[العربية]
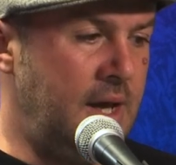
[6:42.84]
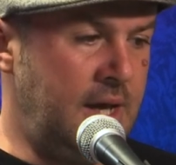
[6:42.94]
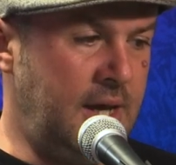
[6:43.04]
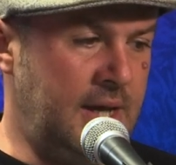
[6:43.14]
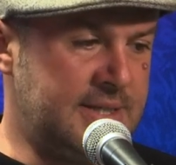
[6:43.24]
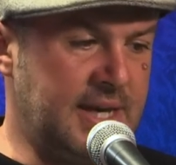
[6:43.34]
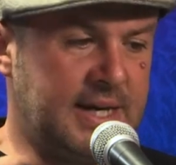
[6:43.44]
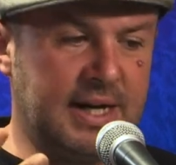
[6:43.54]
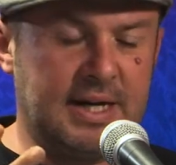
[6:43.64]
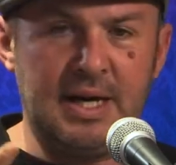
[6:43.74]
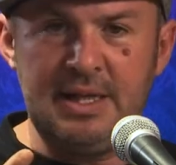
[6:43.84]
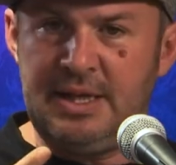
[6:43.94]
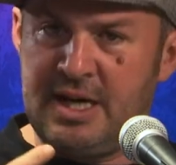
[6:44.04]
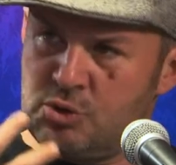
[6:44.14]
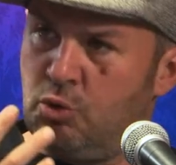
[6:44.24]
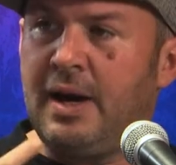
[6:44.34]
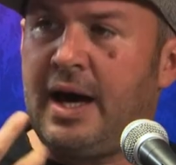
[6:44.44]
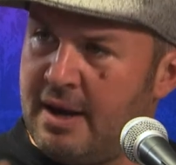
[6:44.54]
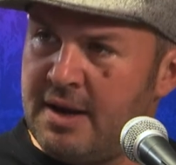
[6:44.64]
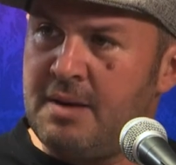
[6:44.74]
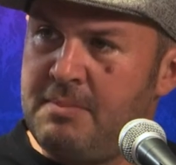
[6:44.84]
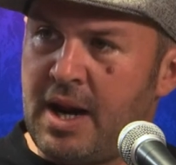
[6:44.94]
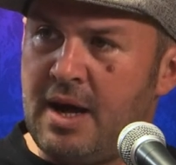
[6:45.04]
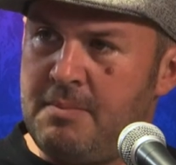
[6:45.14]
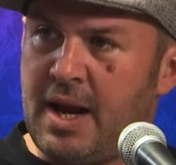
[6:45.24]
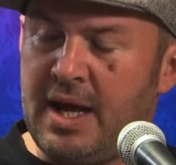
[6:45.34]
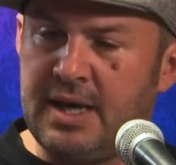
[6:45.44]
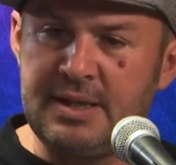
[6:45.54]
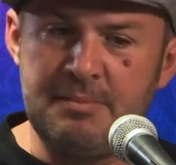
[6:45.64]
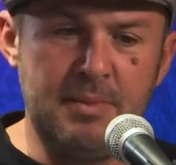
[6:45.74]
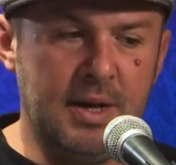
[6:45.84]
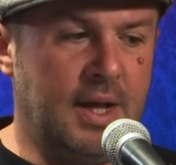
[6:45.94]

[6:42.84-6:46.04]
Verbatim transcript: اي سي كالكا اللي نحسو بالحراره من راه من راه يخدم